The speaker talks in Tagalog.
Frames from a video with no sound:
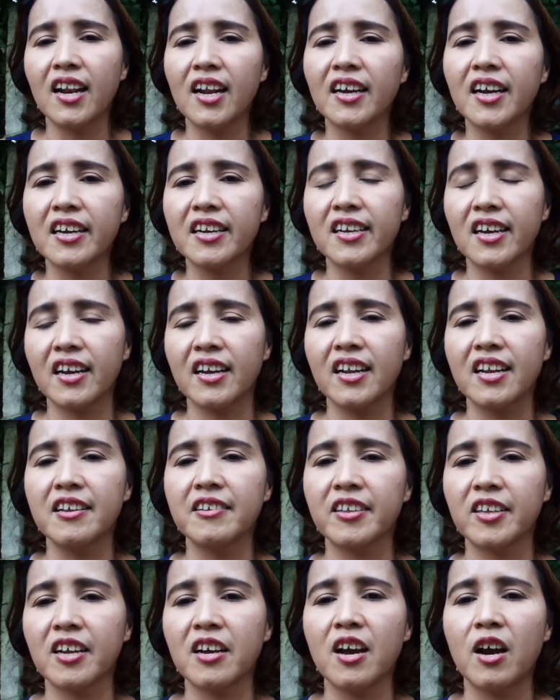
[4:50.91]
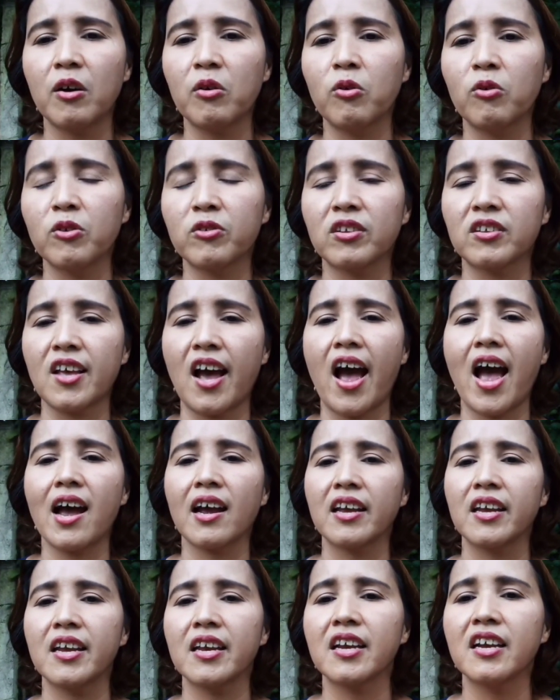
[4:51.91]
Talaga nag-cleansing ako sa
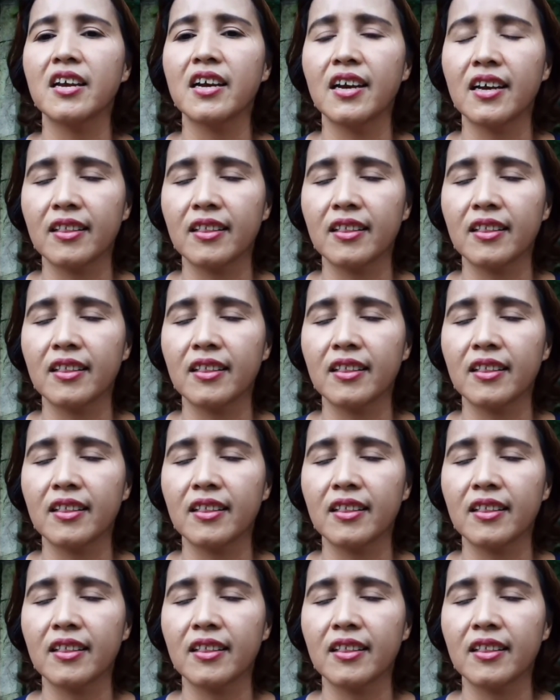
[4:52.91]
aking